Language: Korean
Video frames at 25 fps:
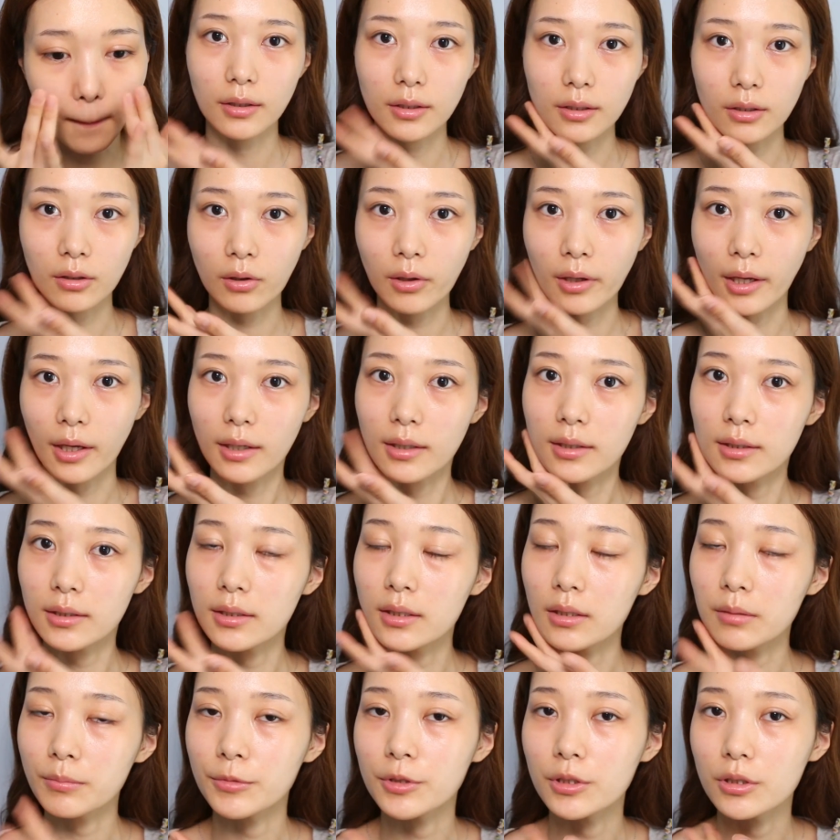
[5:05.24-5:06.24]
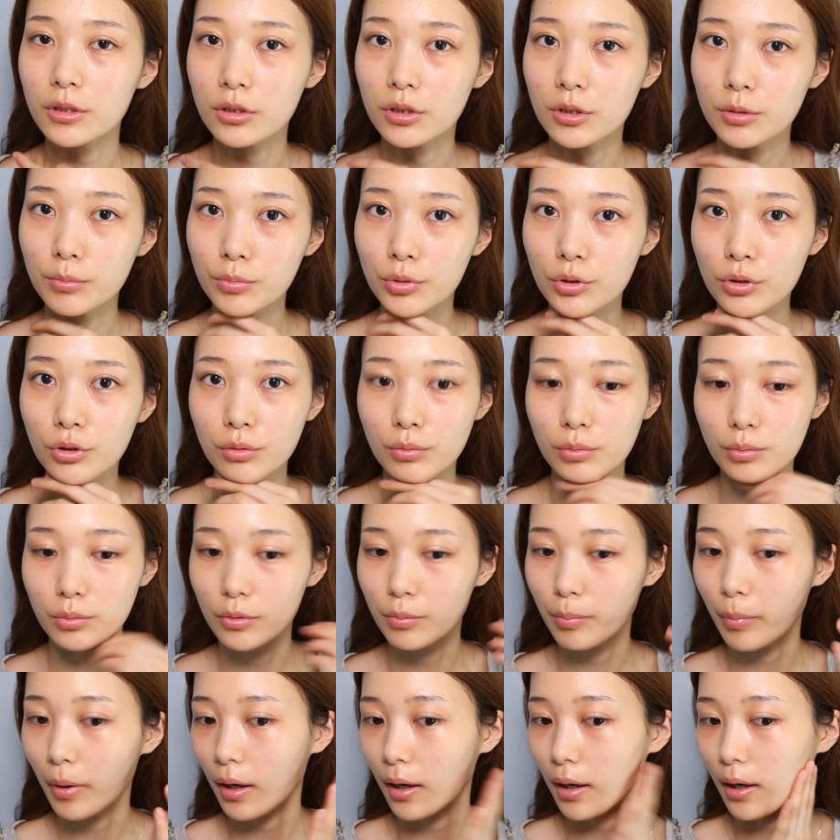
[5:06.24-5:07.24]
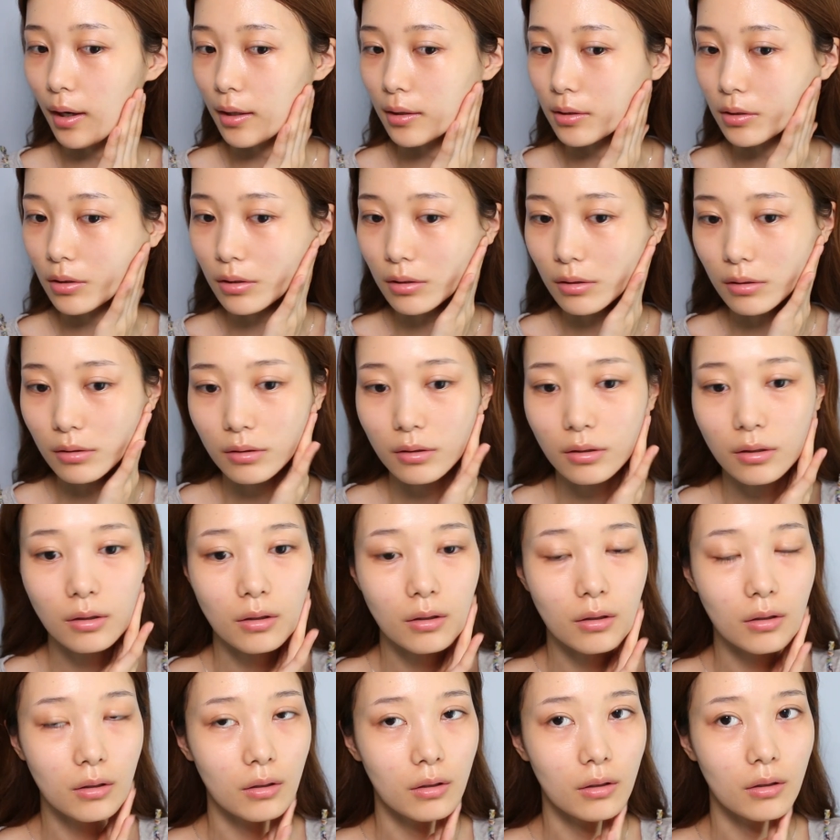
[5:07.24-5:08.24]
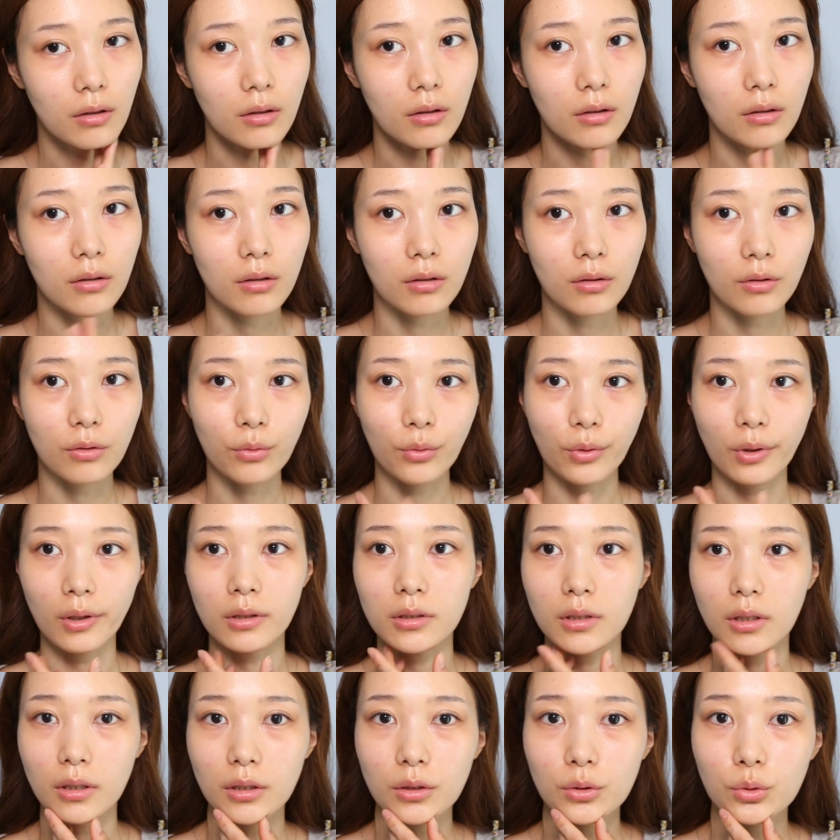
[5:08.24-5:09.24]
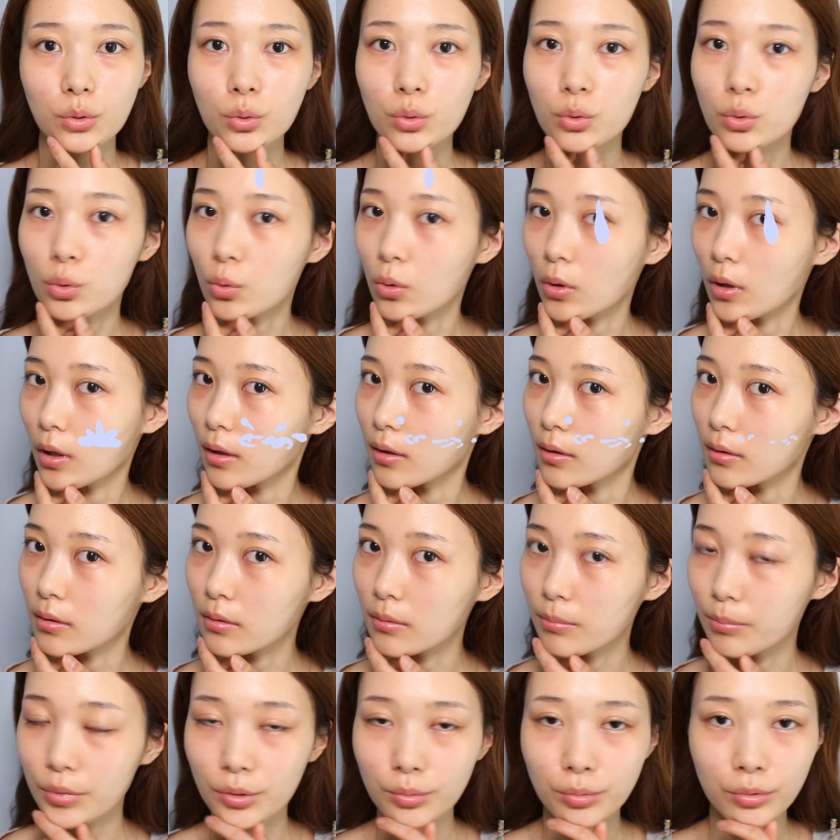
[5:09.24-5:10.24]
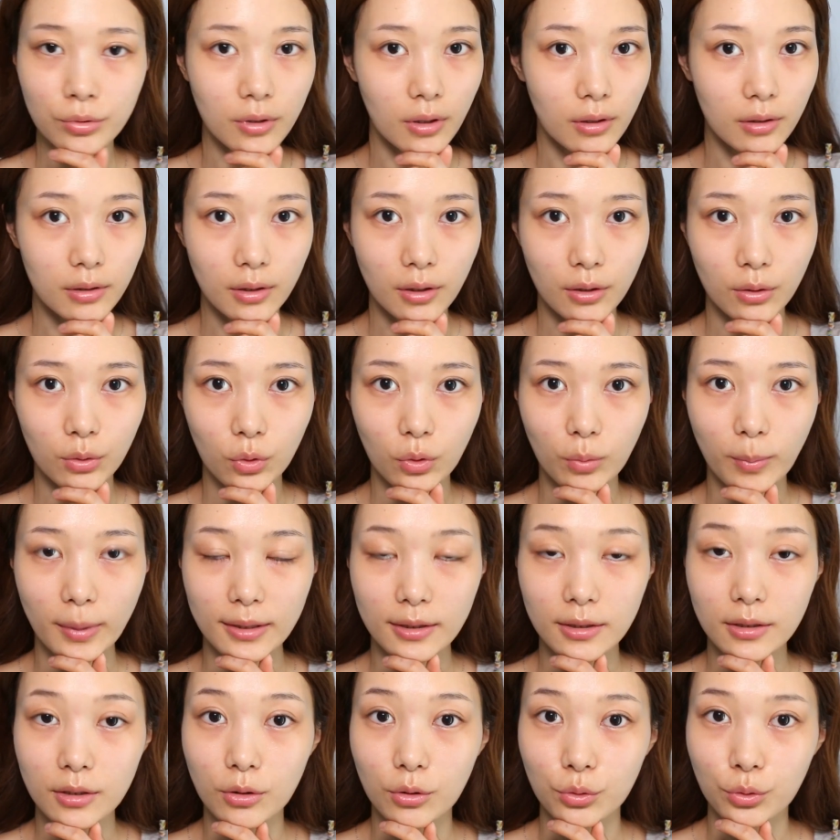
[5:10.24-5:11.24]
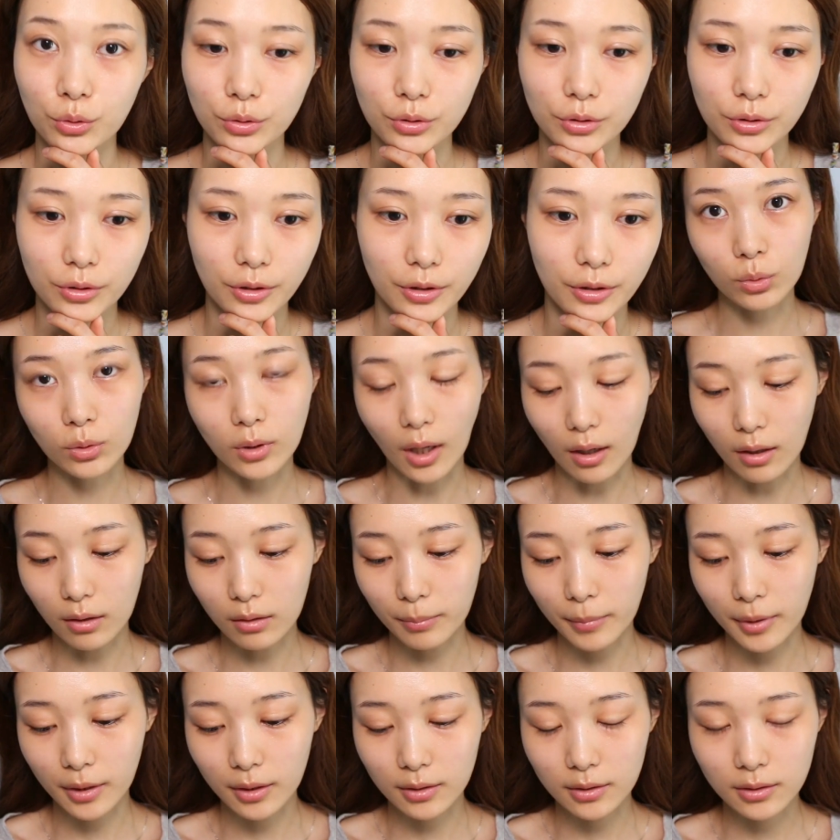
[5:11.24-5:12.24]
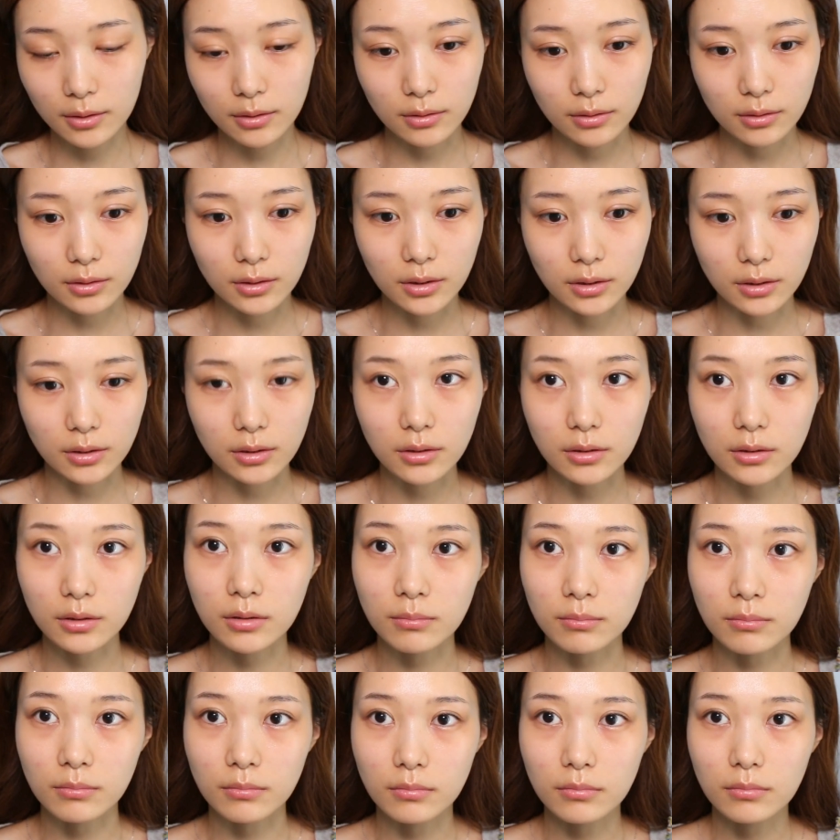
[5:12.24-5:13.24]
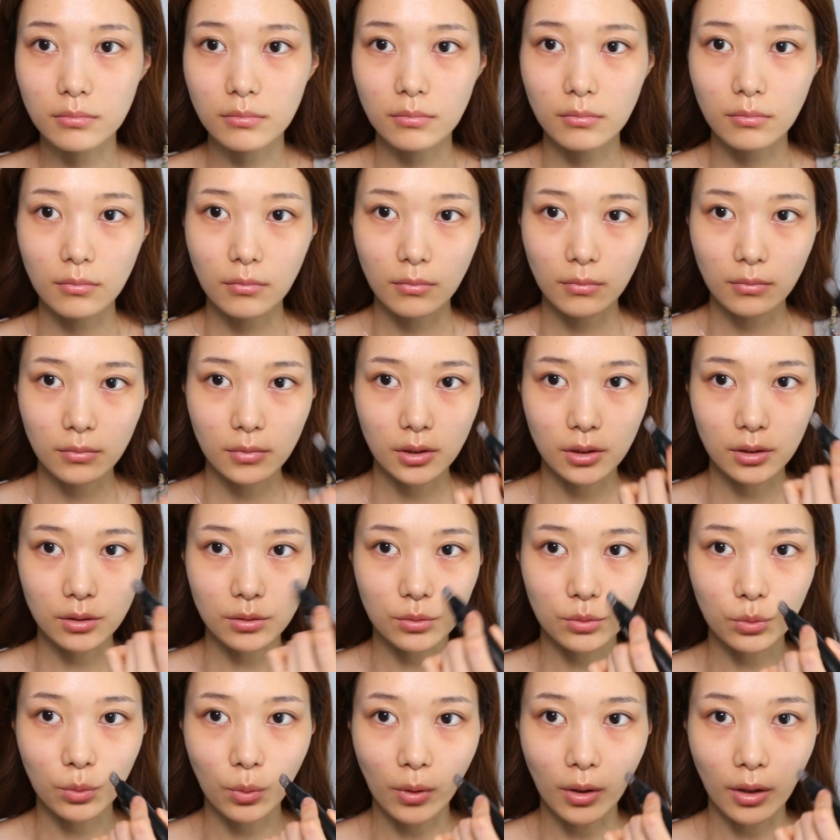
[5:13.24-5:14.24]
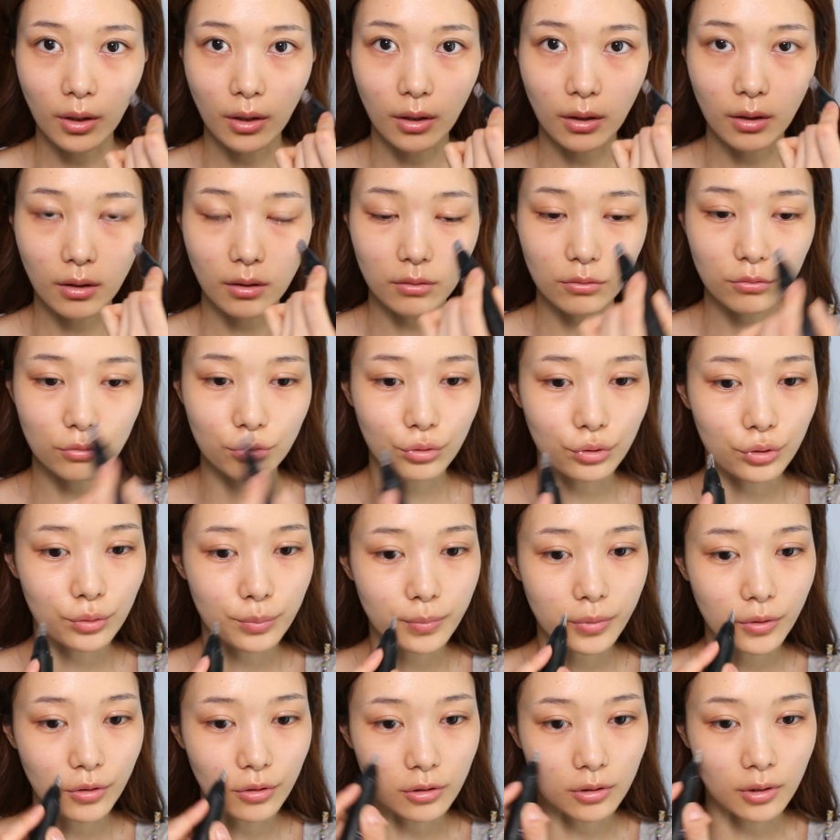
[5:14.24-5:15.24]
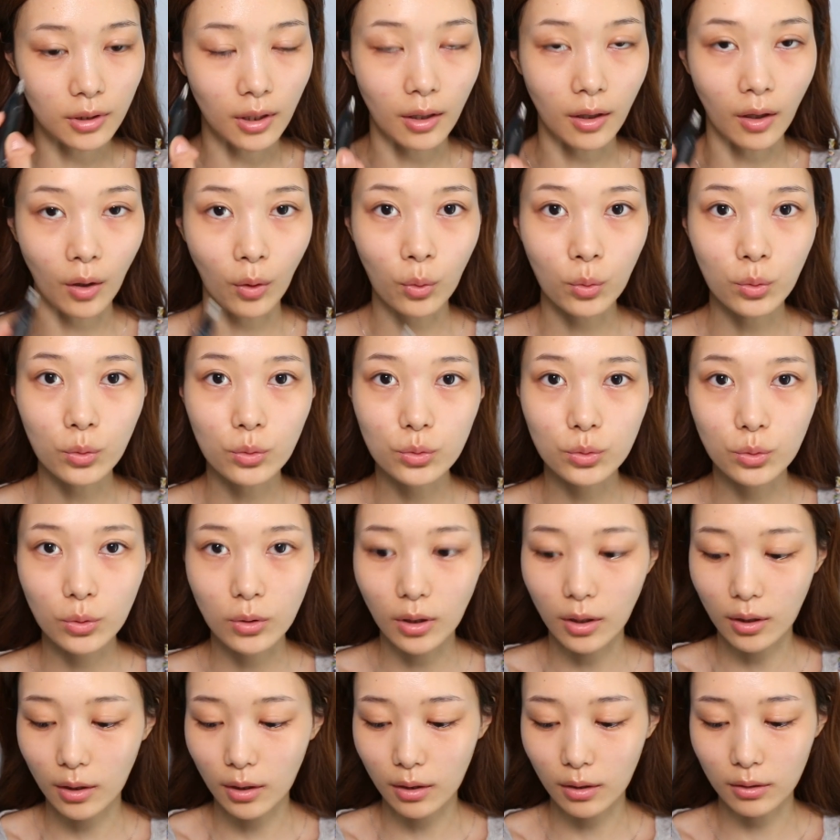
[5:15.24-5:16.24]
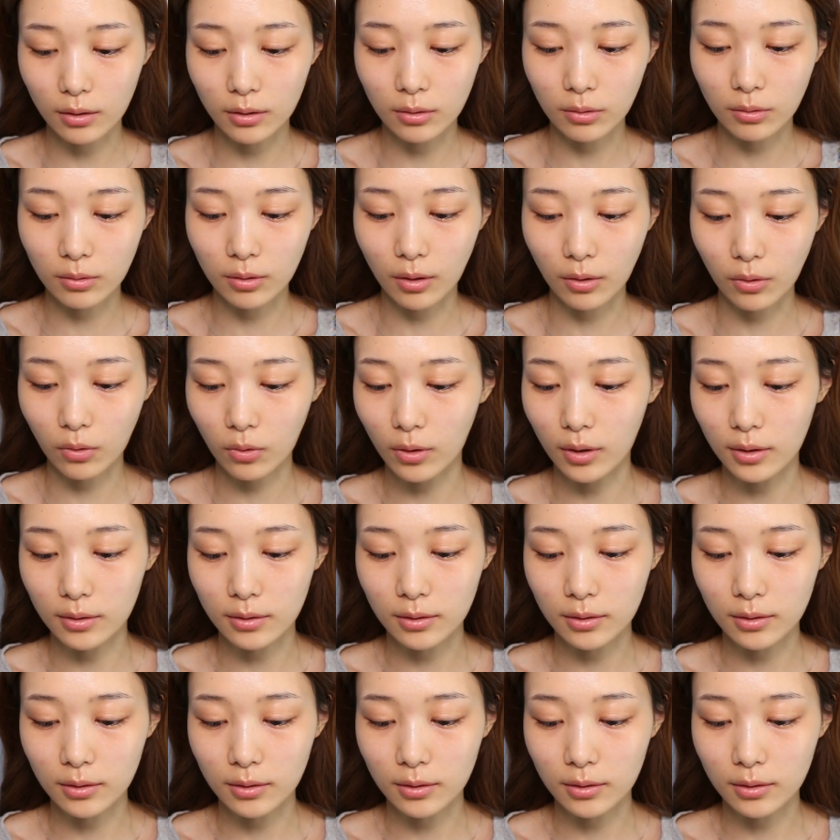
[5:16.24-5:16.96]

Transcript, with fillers: 이렇게 크림을 듬뿍듬뿍 발라서 굉장히 촉촉한 피부 상태로 만들어줬어요. 다음에는 지금 이쪽에 울긋불긋하게 홍조가 일어난 것